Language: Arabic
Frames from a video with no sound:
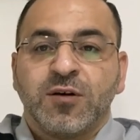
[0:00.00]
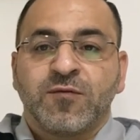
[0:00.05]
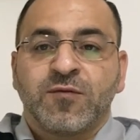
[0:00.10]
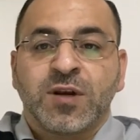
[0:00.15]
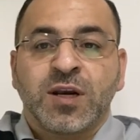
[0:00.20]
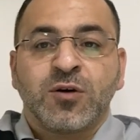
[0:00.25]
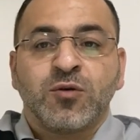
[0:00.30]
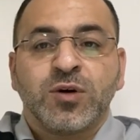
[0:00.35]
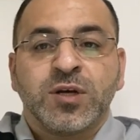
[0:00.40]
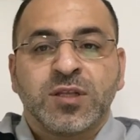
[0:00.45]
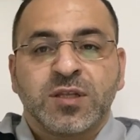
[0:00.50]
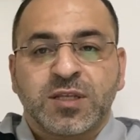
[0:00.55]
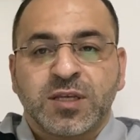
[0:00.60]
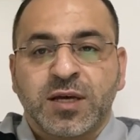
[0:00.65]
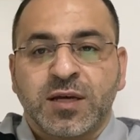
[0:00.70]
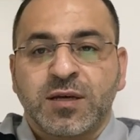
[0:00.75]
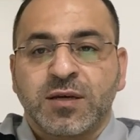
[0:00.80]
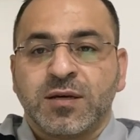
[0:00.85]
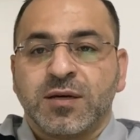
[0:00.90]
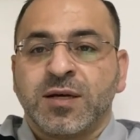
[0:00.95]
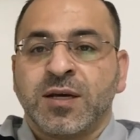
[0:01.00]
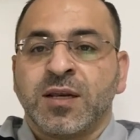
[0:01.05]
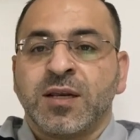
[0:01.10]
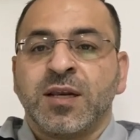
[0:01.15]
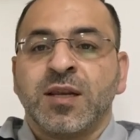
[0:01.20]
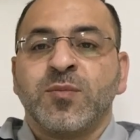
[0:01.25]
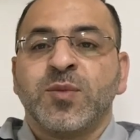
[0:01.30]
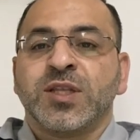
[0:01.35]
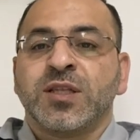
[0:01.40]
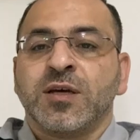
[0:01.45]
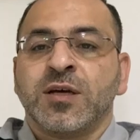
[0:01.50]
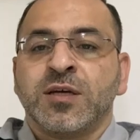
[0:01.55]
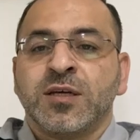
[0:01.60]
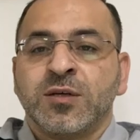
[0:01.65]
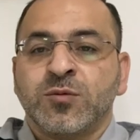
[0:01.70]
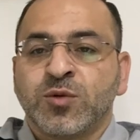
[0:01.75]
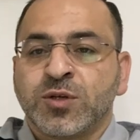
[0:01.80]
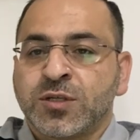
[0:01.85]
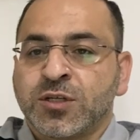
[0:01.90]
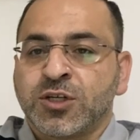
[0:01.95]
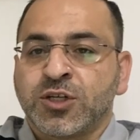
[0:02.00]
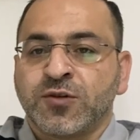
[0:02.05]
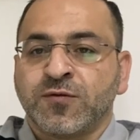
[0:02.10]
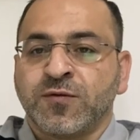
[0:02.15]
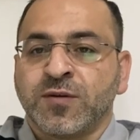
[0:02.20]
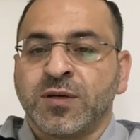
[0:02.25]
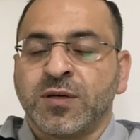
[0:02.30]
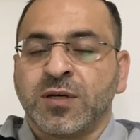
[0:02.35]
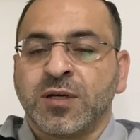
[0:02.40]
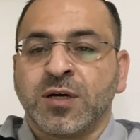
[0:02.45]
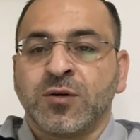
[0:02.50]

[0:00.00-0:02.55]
فلو أنت كلمت أي مستشفى